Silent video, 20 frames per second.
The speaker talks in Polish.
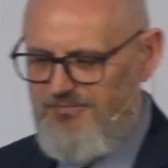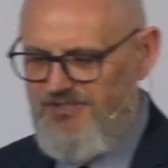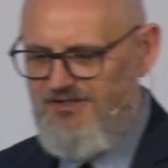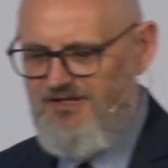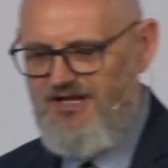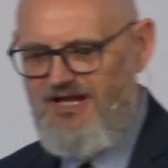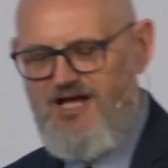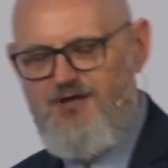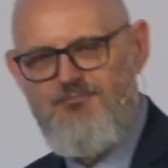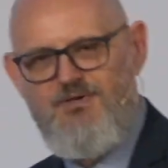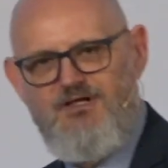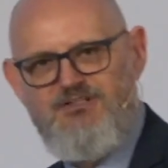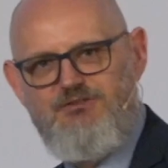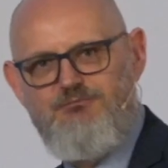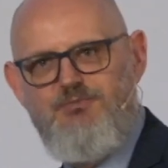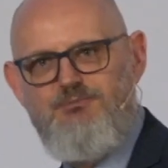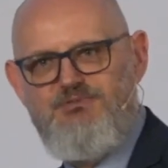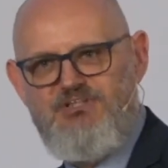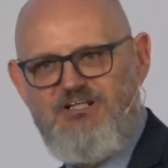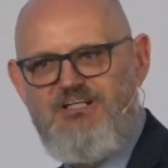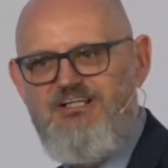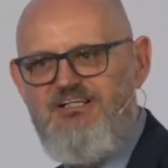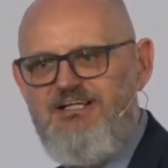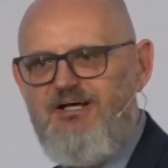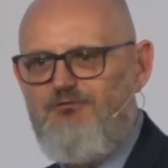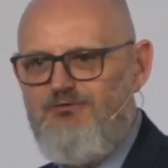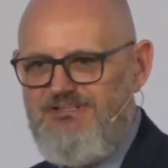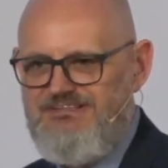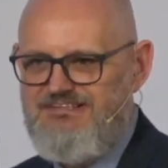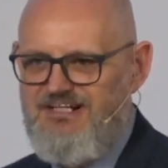Bileama, żeby
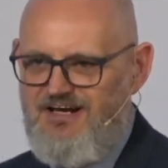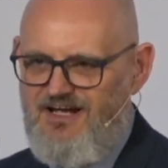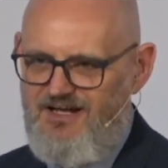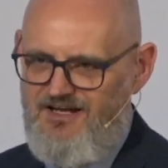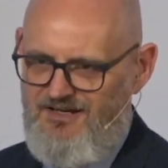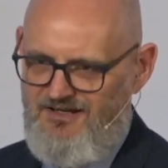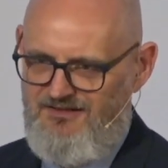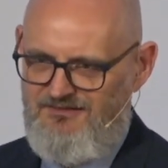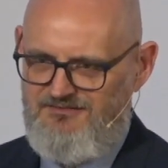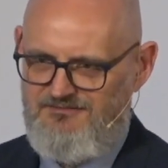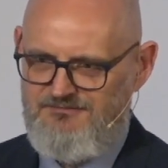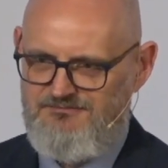przeklinał Izrael.